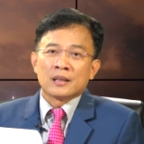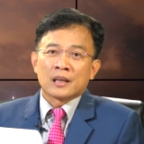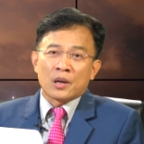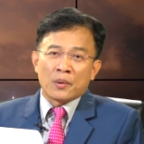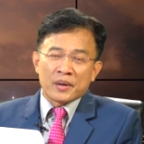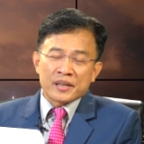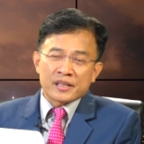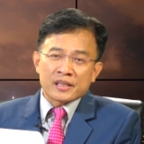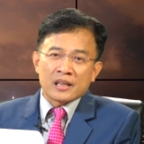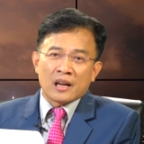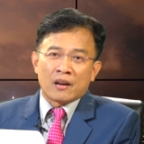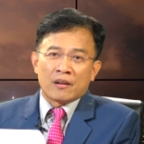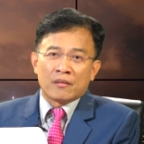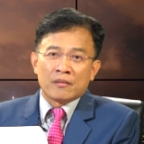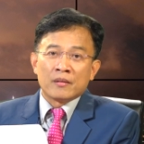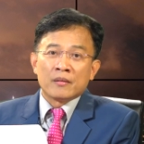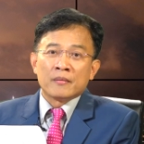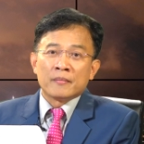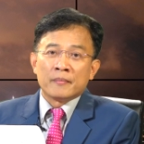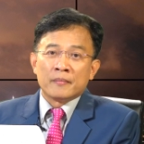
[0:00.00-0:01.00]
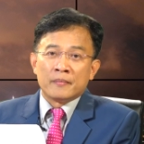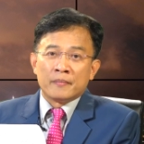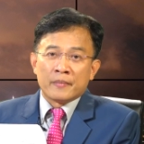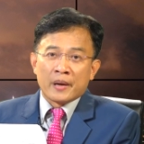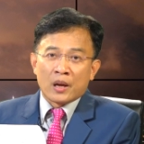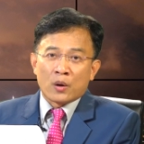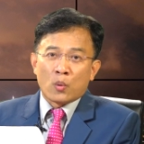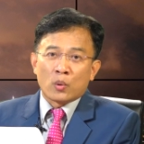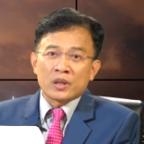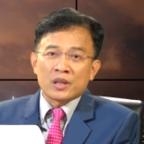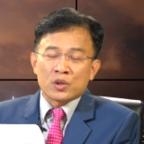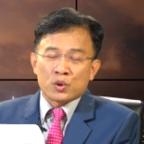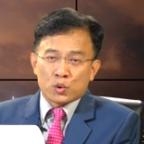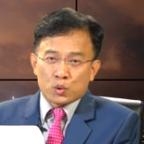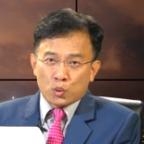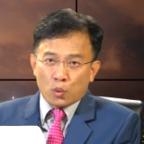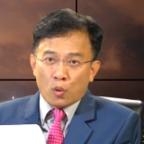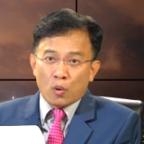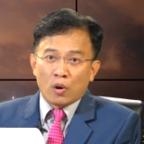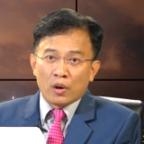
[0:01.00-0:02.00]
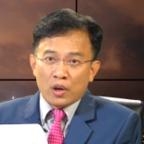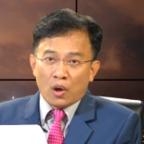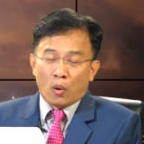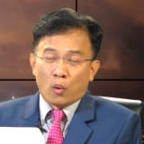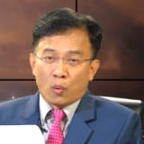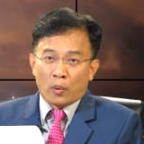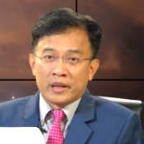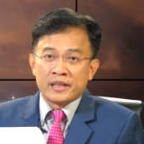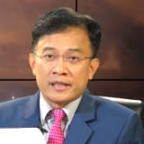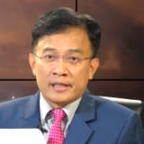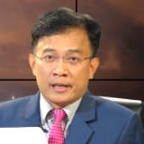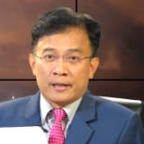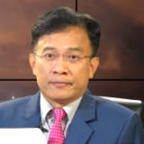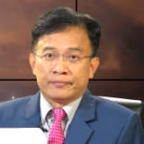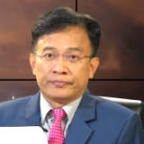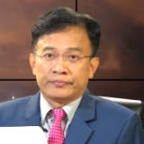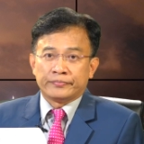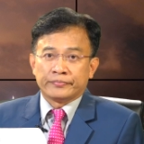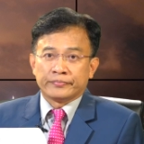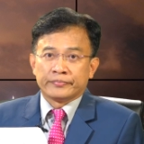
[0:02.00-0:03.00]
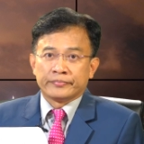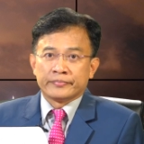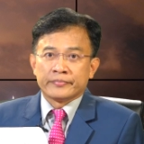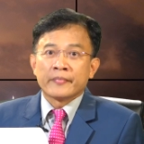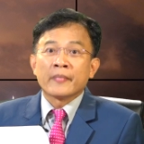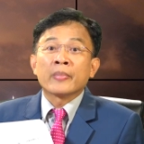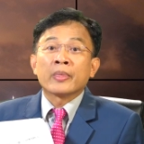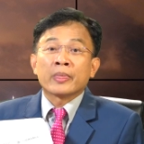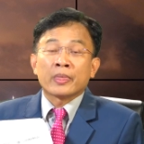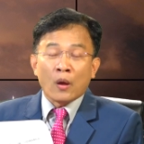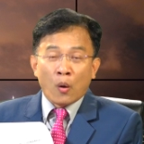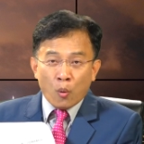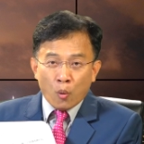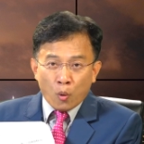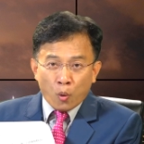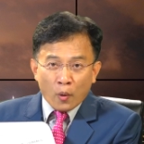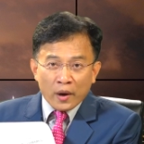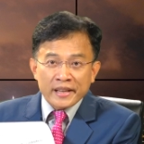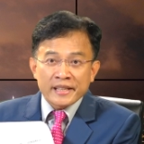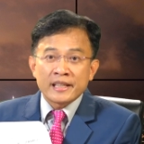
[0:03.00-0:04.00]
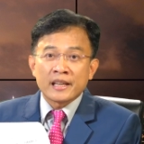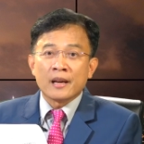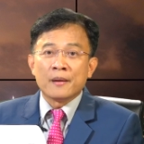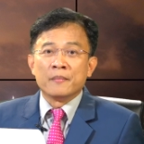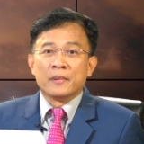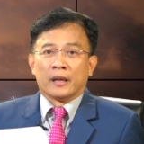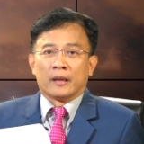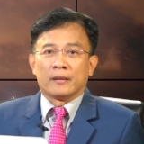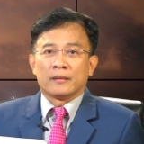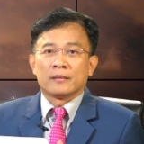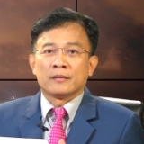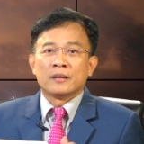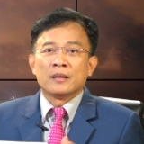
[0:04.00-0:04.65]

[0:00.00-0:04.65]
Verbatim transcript: 各位知道美国的所有文件都会签名，